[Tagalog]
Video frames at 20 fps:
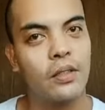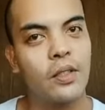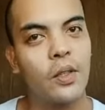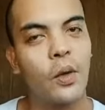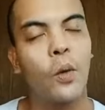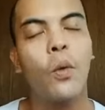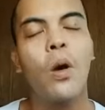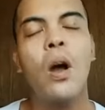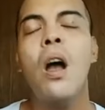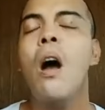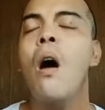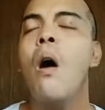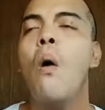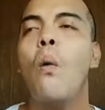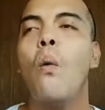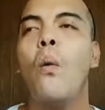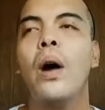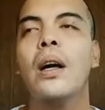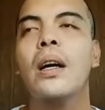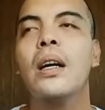So,
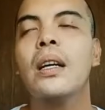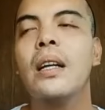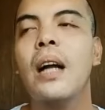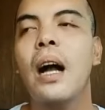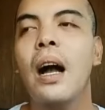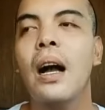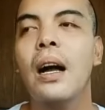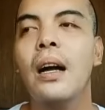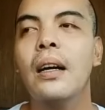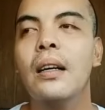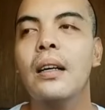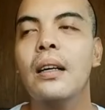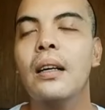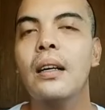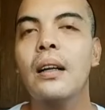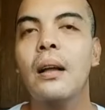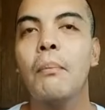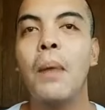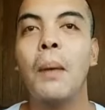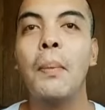wag
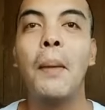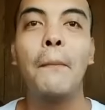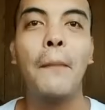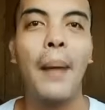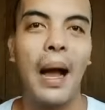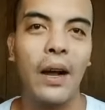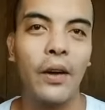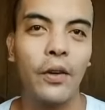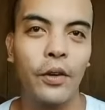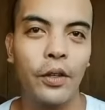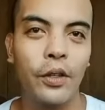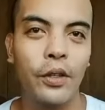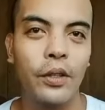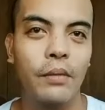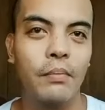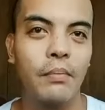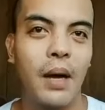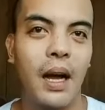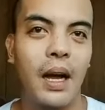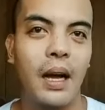kang
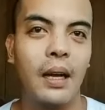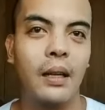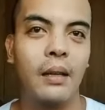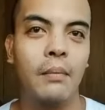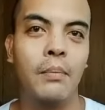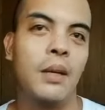mapapagod mag,